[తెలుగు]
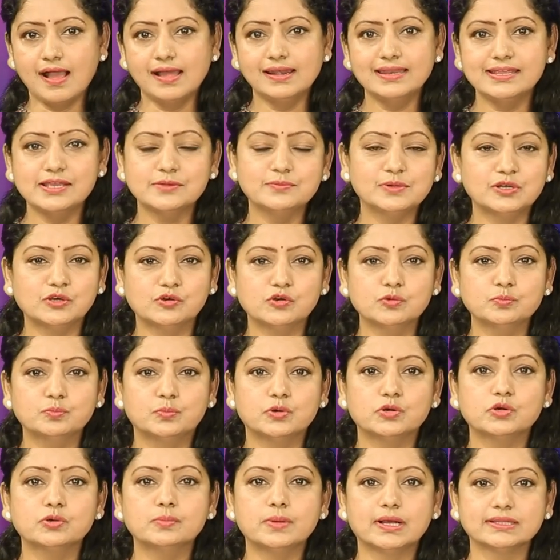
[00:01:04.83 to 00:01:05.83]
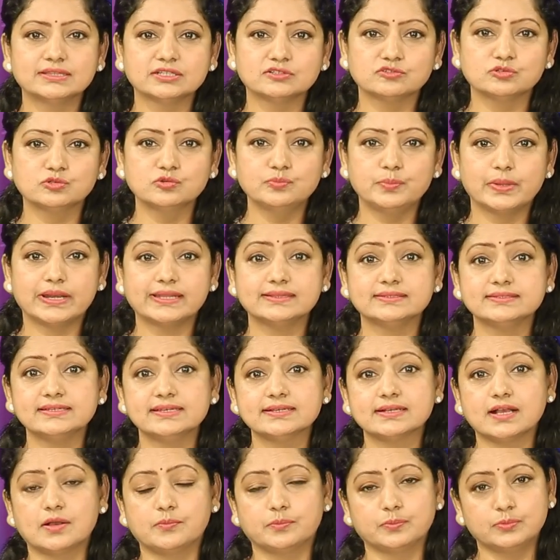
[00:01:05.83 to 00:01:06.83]
ఆలయంలో భూమాతకు
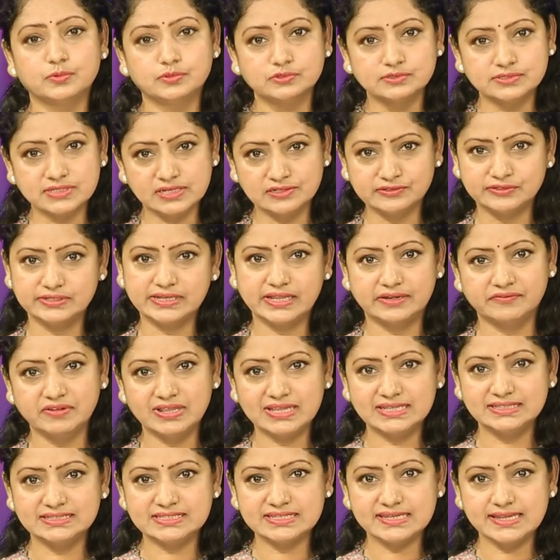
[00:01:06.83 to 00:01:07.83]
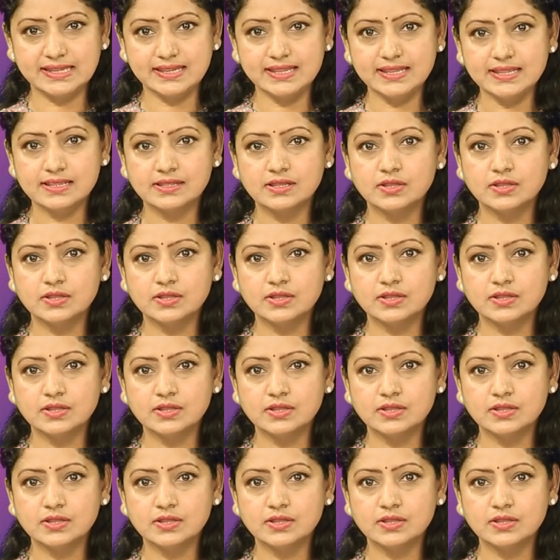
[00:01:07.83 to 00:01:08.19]
ప్రత్యేక పూజలు నిర్వహించి